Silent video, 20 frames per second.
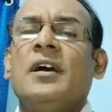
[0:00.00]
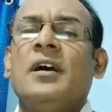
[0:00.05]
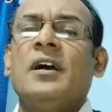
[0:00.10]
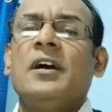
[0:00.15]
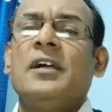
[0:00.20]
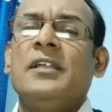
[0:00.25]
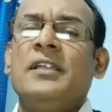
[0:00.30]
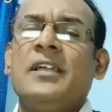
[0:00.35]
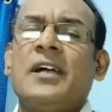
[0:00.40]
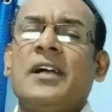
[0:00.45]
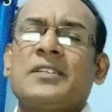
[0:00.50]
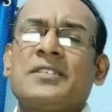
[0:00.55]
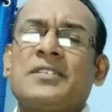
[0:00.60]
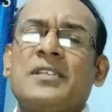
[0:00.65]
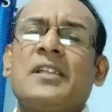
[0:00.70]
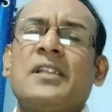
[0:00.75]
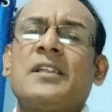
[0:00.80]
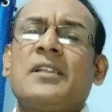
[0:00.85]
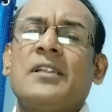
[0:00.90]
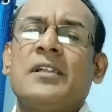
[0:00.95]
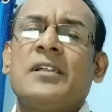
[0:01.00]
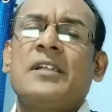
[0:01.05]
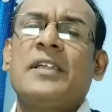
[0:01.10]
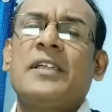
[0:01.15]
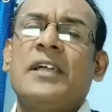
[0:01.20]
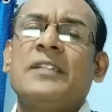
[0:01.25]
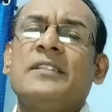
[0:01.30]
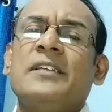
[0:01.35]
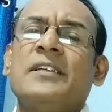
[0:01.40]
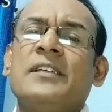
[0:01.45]
ये अक्सर
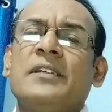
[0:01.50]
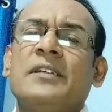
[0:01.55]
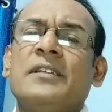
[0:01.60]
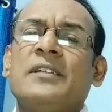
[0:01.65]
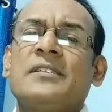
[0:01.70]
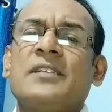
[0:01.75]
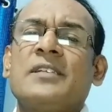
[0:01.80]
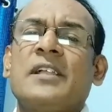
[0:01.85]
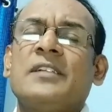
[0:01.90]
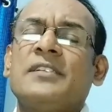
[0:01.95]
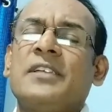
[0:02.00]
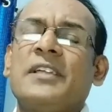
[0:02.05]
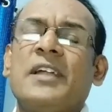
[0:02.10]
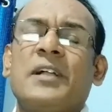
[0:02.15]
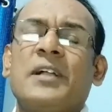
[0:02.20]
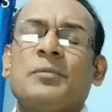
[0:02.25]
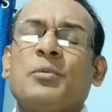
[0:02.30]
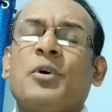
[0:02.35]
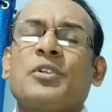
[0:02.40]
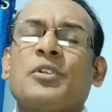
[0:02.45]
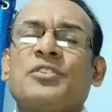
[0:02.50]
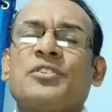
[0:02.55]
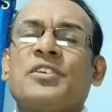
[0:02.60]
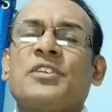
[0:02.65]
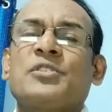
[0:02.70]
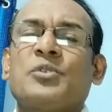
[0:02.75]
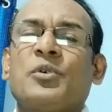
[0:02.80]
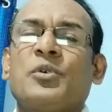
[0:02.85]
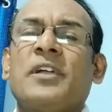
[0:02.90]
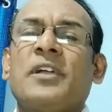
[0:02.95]
कहते नज़र आती कि आज बहुत
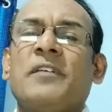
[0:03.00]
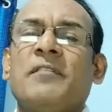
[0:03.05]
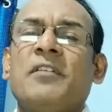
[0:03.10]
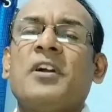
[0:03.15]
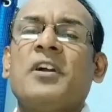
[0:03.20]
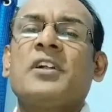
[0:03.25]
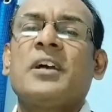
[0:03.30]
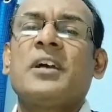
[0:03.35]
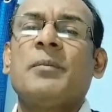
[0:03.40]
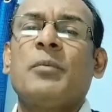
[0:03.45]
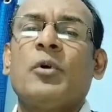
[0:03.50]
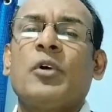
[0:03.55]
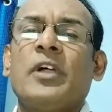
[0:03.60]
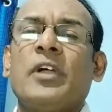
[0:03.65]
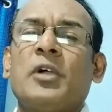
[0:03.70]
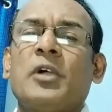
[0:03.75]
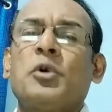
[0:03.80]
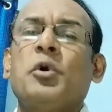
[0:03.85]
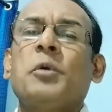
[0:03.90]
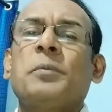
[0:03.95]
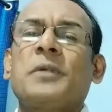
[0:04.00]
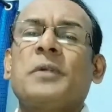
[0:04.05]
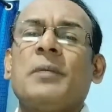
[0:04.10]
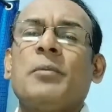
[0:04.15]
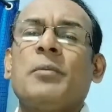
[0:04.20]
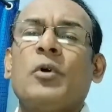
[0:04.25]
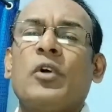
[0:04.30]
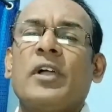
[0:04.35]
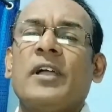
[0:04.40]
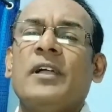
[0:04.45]
स्ट्रेस हो गए वर्कटअप हो गए
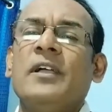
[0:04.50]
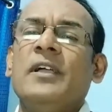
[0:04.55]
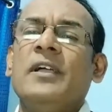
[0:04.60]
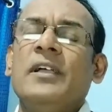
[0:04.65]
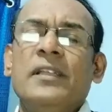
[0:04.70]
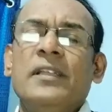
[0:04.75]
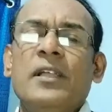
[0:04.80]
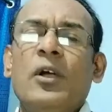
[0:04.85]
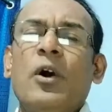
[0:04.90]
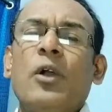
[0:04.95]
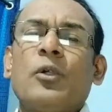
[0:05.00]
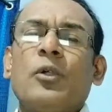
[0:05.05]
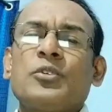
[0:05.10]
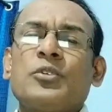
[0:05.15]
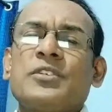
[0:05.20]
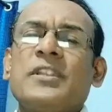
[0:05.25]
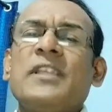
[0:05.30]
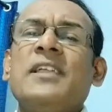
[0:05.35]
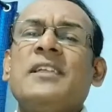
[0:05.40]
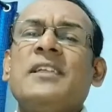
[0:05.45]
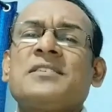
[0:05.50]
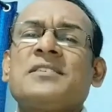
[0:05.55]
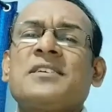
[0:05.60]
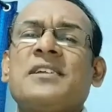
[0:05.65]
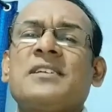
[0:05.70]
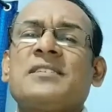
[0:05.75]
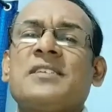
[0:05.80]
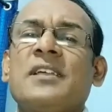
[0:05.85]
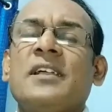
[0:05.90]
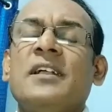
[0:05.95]
कूपटअप हो गए ये और कुछ नहीं है
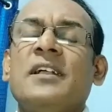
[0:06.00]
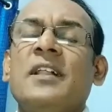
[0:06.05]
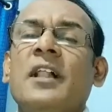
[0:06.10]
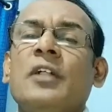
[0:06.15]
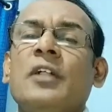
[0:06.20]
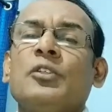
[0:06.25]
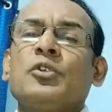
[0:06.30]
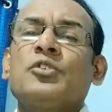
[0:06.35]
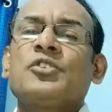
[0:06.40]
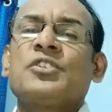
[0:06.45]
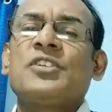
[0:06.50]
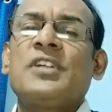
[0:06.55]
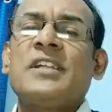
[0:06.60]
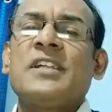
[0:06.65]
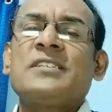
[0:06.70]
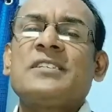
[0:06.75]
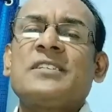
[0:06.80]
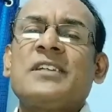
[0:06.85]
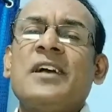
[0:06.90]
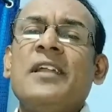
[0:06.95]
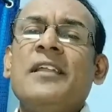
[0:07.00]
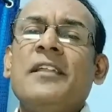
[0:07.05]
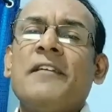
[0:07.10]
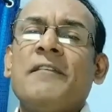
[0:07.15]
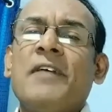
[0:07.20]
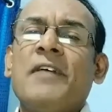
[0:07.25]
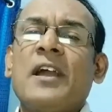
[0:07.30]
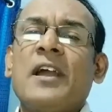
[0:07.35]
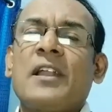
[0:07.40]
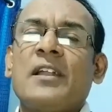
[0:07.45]
स्ट्रेस है तो स्ट्रेस का
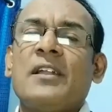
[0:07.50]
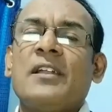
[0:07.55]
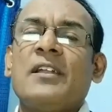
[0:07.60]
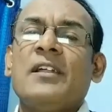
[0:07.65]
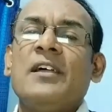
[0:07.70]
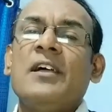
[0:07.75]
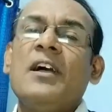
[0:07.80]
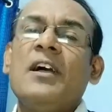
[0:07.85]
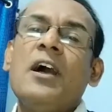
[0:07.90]
निवारण